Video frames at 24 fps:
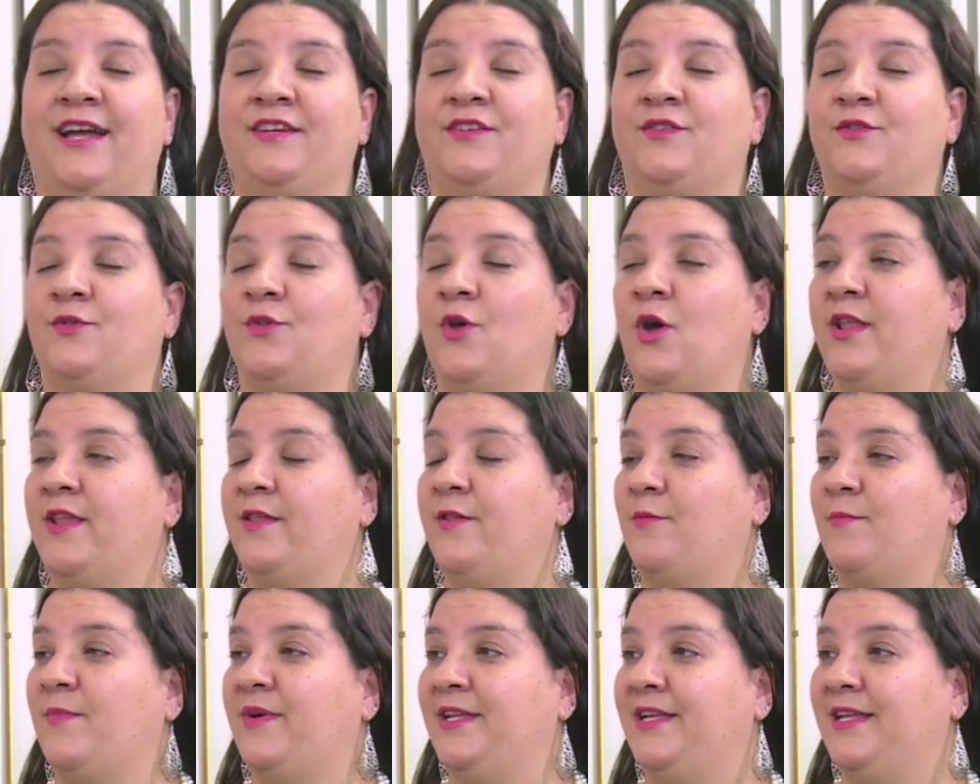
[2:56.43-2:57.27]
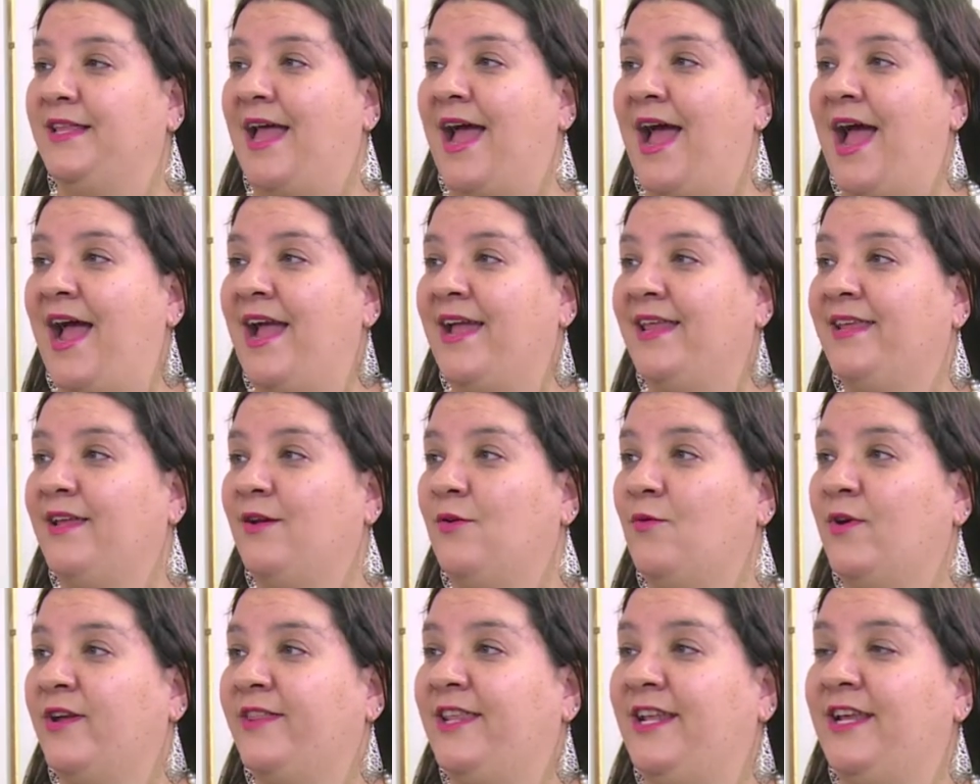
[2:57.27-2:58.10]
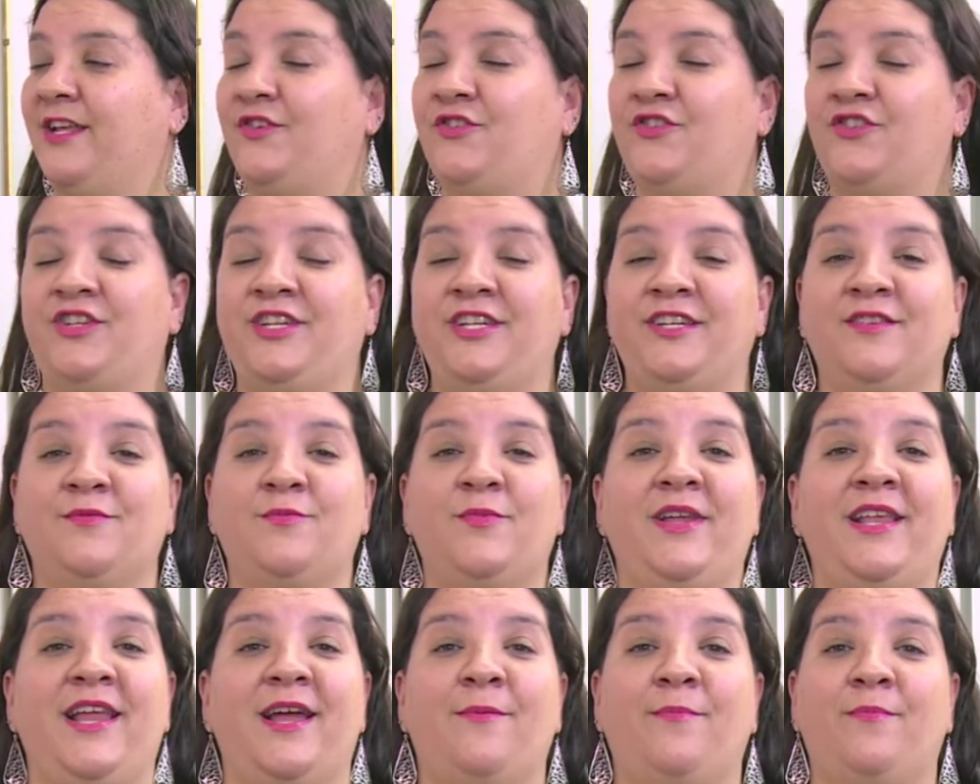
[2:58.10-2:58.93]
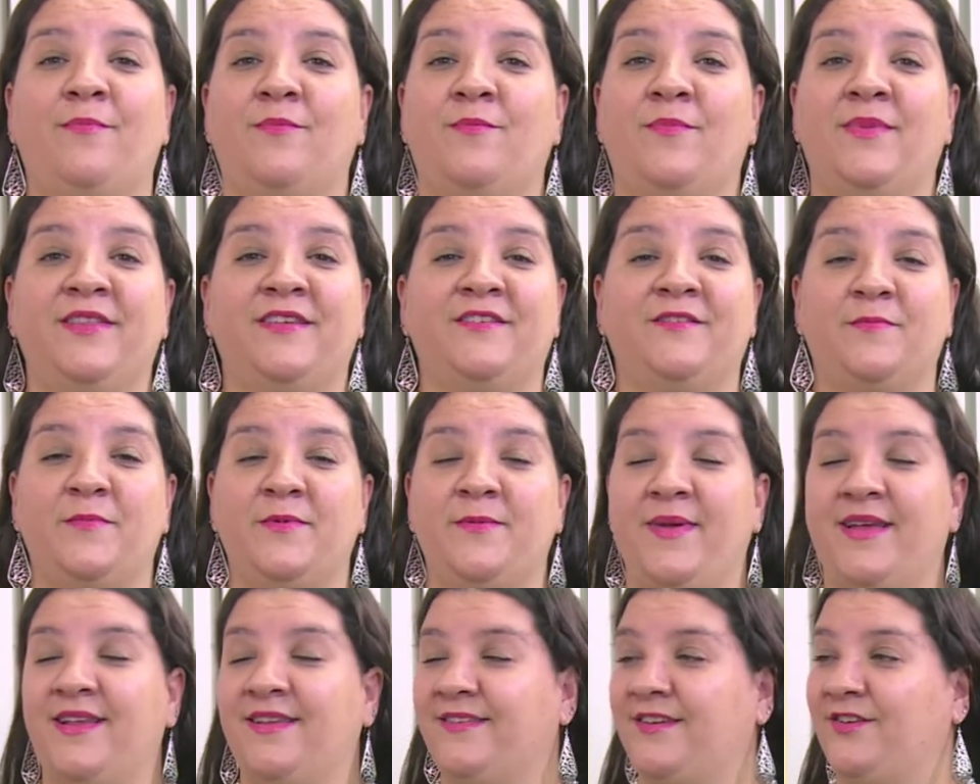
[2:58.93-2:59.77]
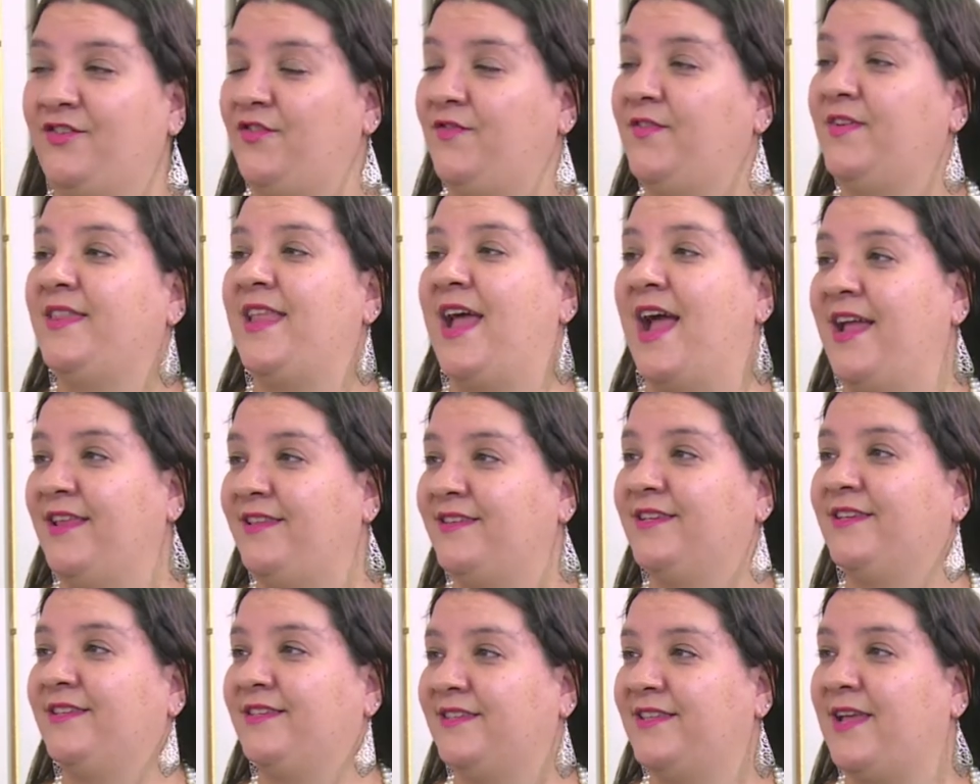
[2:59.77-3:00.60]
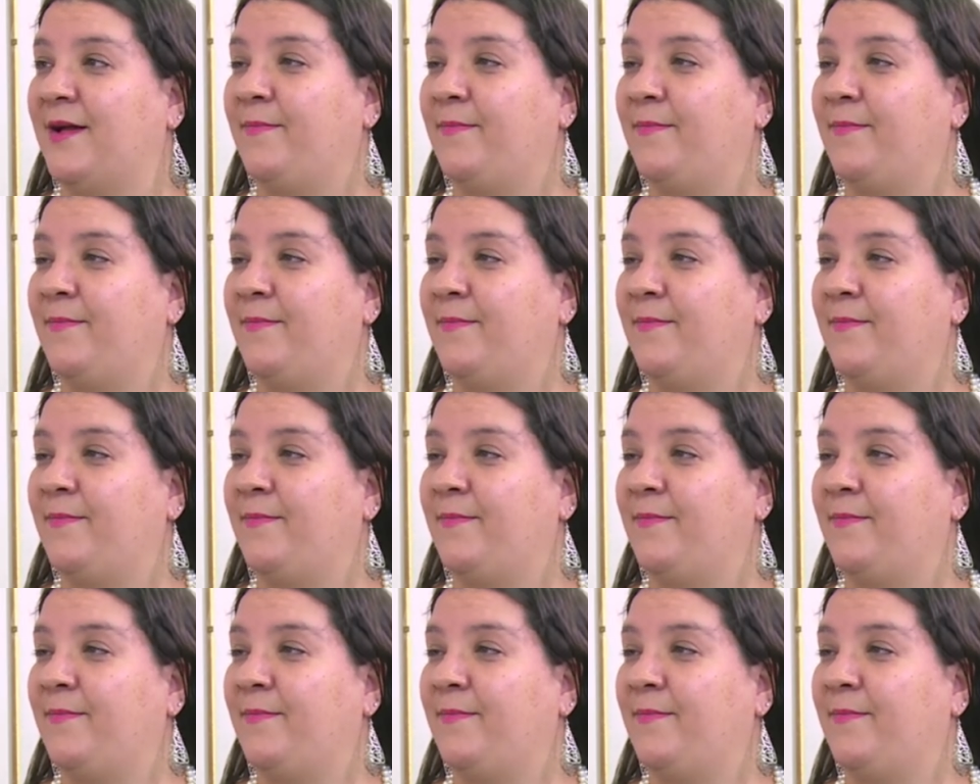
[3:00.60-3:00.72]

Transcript: a história da humanidade, o atletismo ele é uma das primeiras atividades que está